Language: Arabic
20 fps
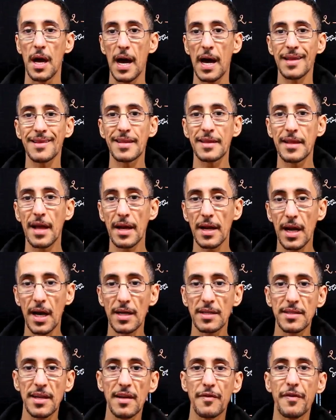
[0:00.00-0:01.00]
هاد
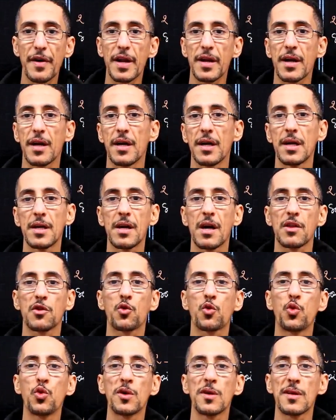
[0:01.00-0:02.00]
الطريقه ديال الفرق
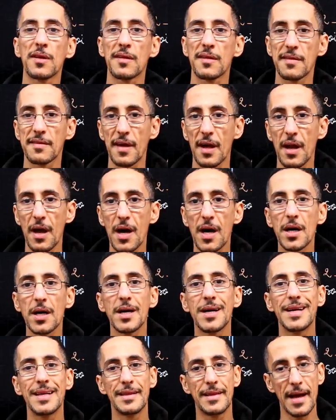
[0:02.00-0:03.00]
كتكون
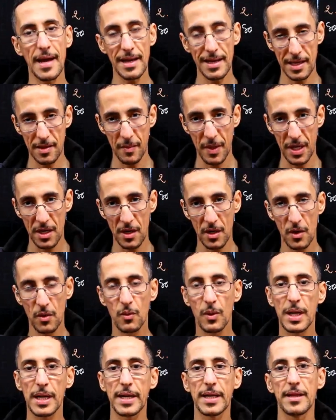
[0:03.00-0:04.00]
صالحه دائما
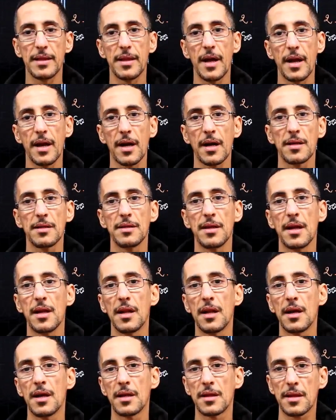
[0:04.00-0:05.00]
ولكن الطريقه
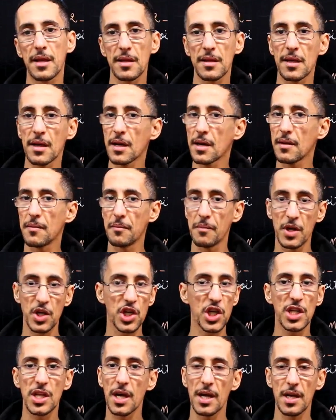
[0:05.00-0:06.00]
ديال التاطير
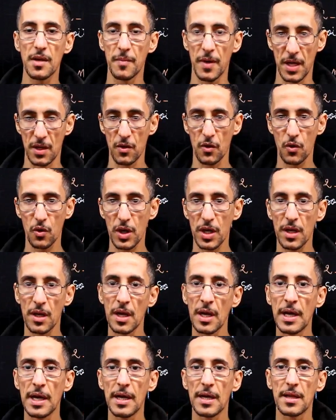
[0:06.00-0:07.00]
ماشي دائما
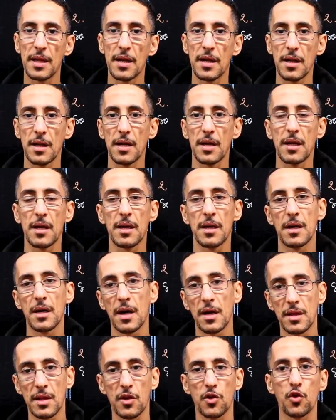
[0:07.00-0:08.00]
اوكي اذا
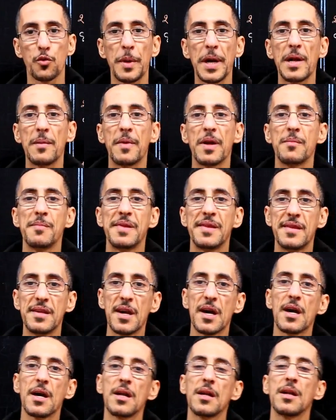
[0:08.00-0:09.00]
آه، غتردوا معايا البال
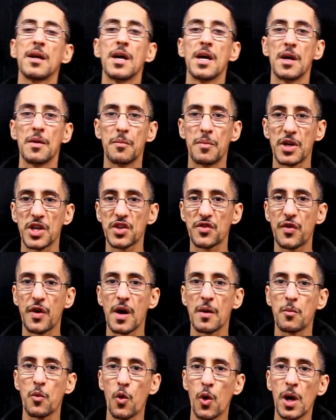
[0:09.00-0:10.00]
مزيان باش
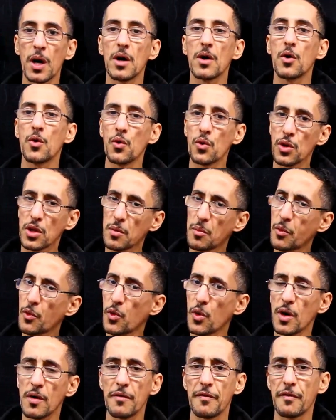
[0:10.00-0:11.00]
تفهموها
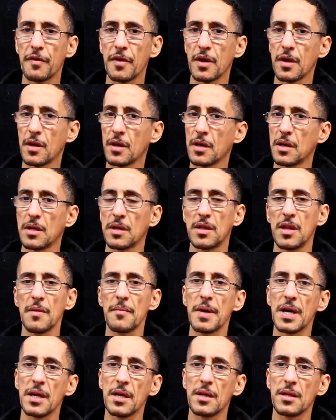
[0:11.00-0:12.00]
وتطبقوها في
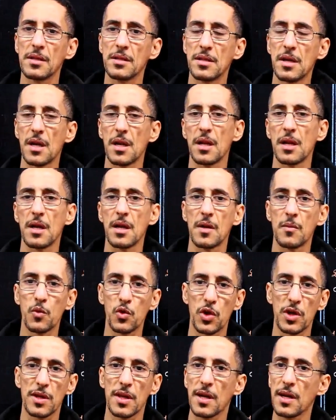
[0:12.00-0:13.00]
التمارين ديال
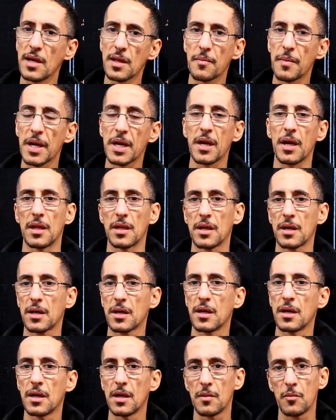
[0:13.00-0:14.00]
المتتاليات ملي
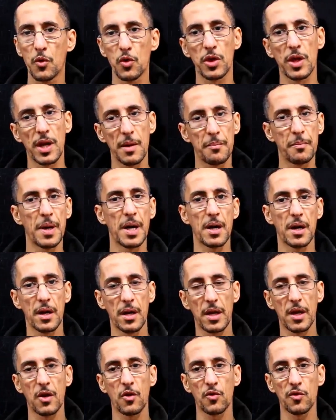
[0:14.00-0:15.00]
كيعطيك مونتري باغ
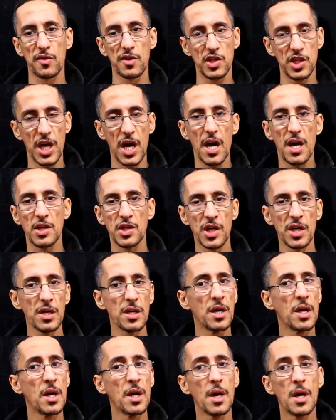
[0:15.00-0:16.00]
غيكيرونس شي حاجه